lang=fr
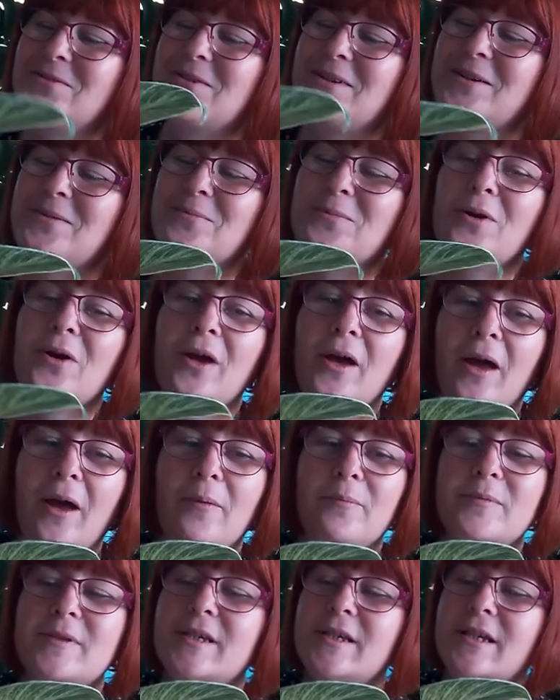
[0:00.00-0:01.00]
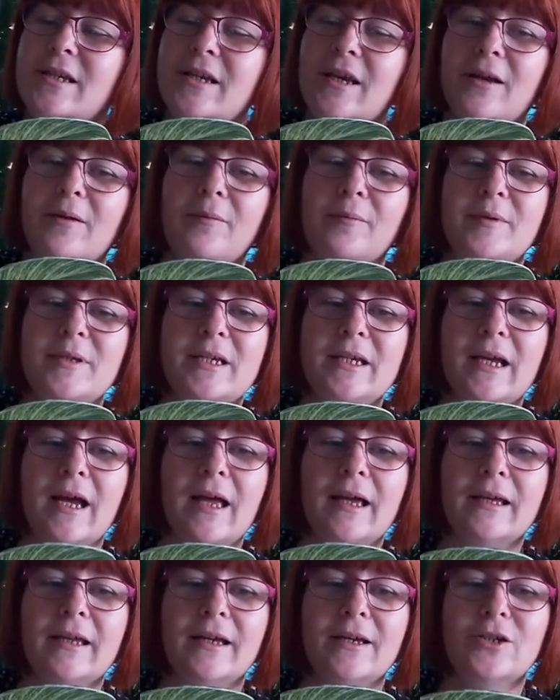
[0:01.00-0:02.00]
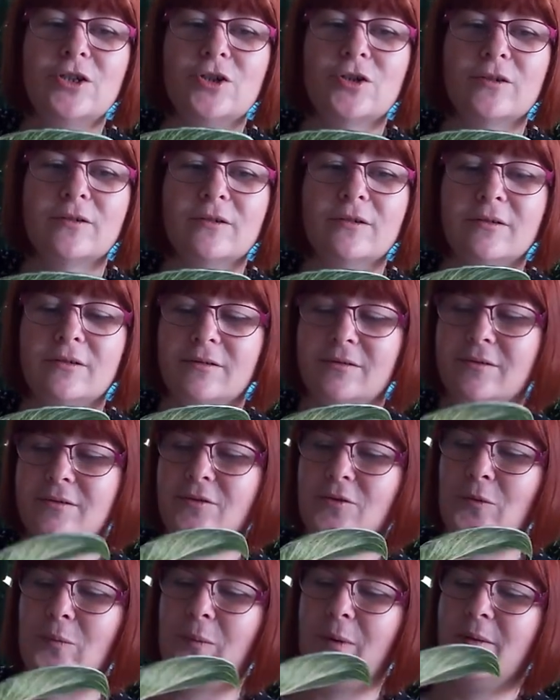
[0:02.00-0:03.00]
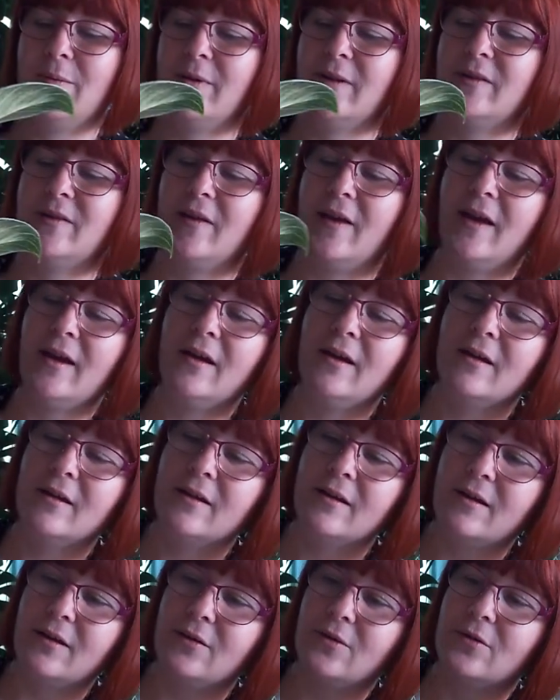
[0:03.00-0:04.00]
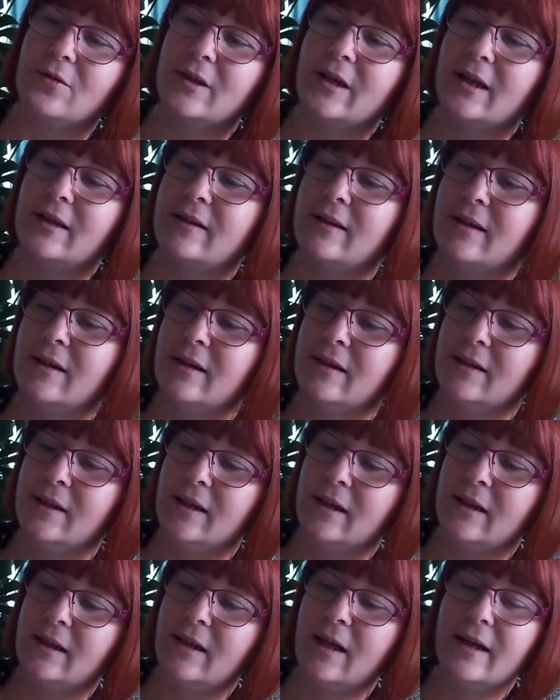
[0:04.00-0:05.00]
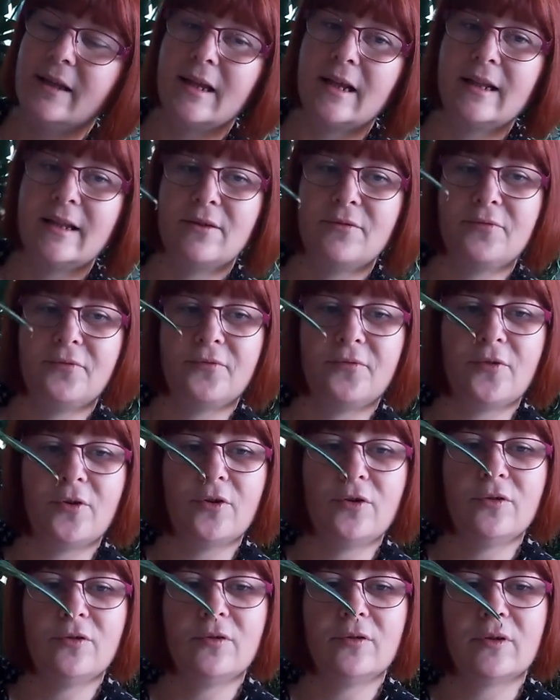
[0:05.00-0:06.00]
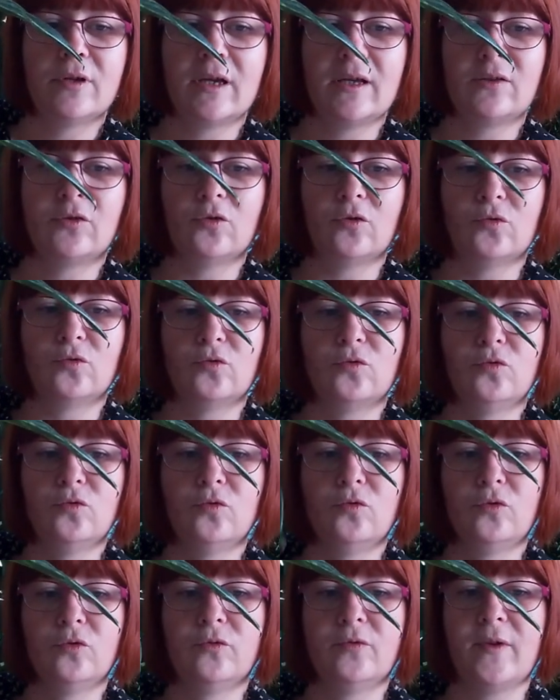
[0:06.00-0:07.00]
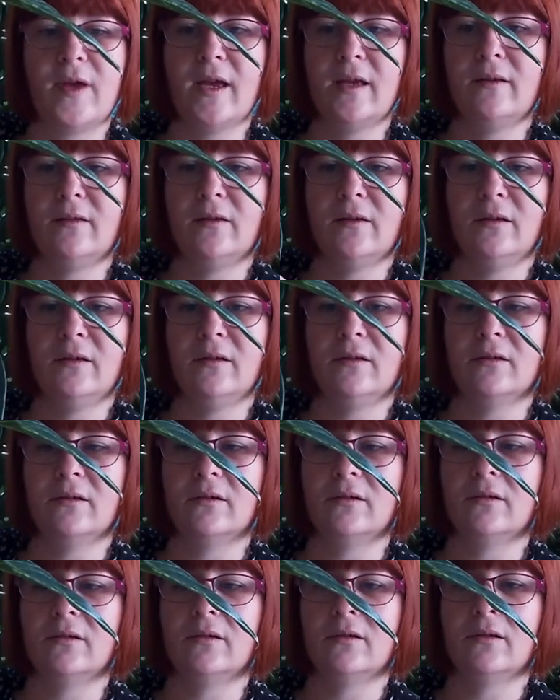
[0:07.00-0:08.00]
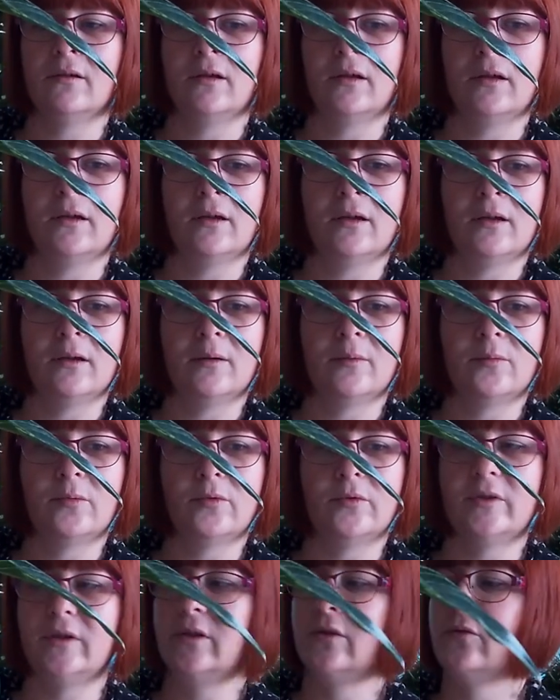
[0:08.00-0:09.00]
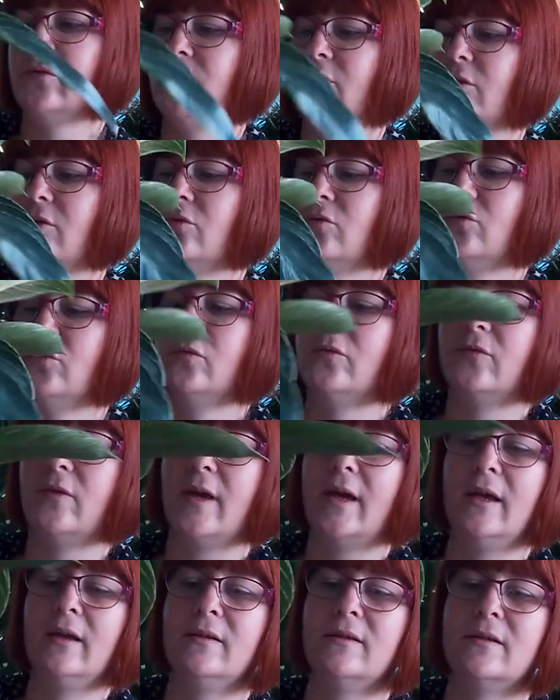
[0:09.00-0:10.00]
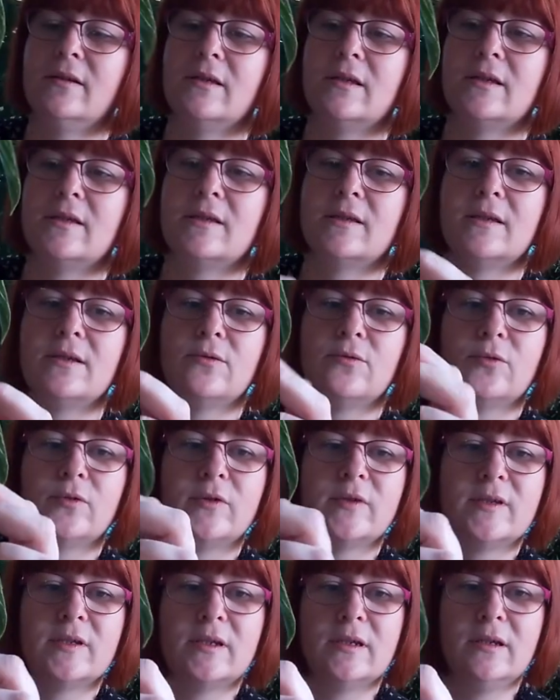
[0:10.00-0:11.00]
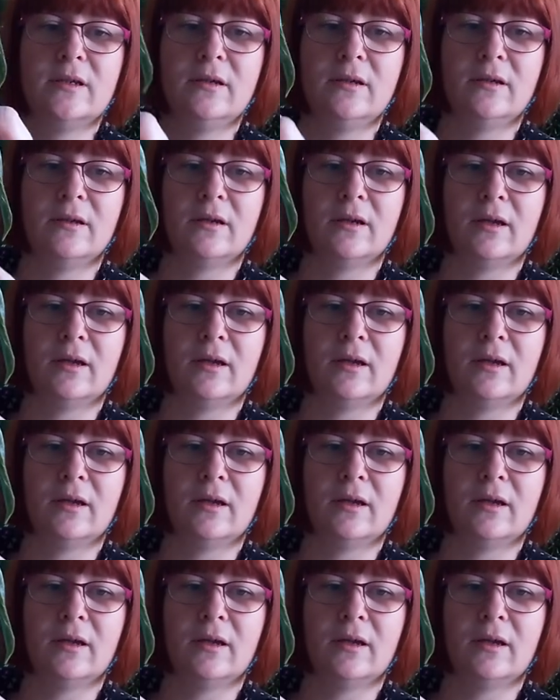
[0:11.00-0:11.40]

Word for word: Donc un petit, un petit craquage euh, supplémentaire. Alors regardez, là il y a les feuilles, elles sont toutes vertes. Petites feuilles toutes vertes, ici aussi.